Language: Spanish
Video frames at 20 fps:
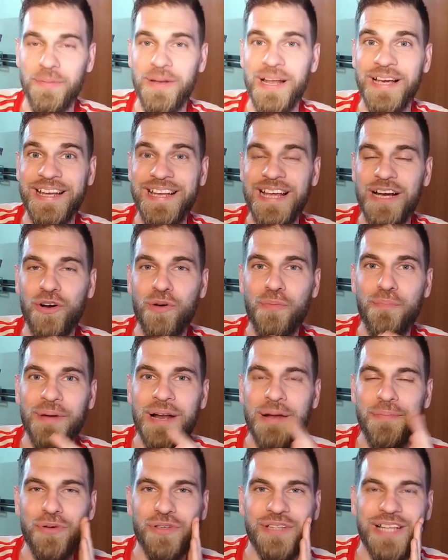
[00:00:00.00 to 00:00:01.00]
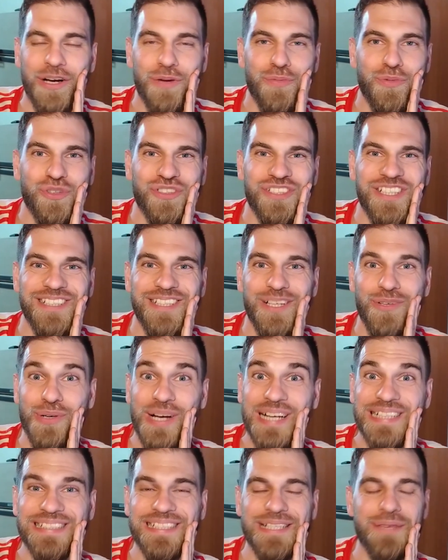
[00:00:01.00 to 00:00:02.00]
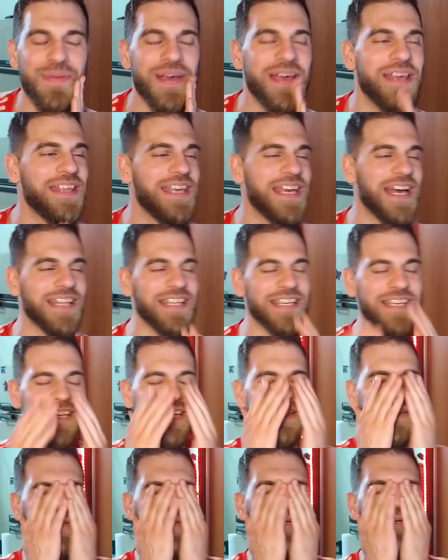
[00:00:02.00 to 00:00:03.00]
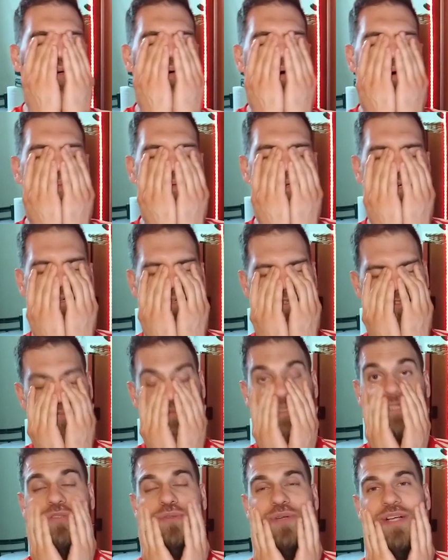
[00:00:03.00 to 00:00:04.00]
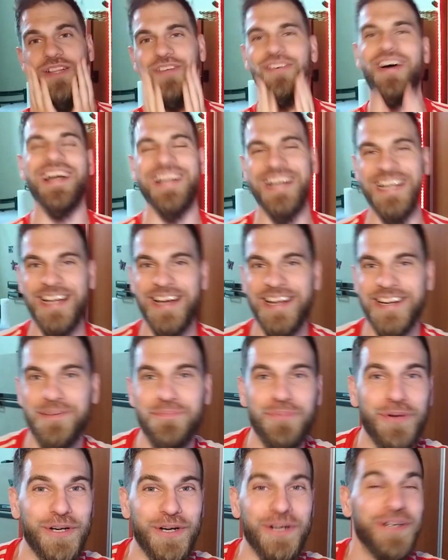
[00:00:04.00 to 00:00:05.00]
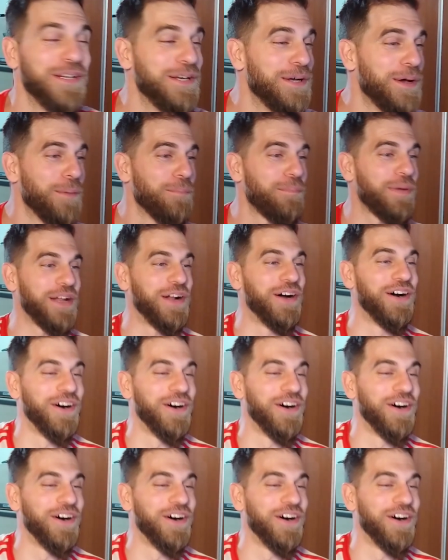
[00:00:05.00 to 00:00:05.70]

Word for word: Me la quería comprar, pero está como 7 lucas y media. Dije, no, amigo, es mi sueldo. Va a ganar re poco. Pero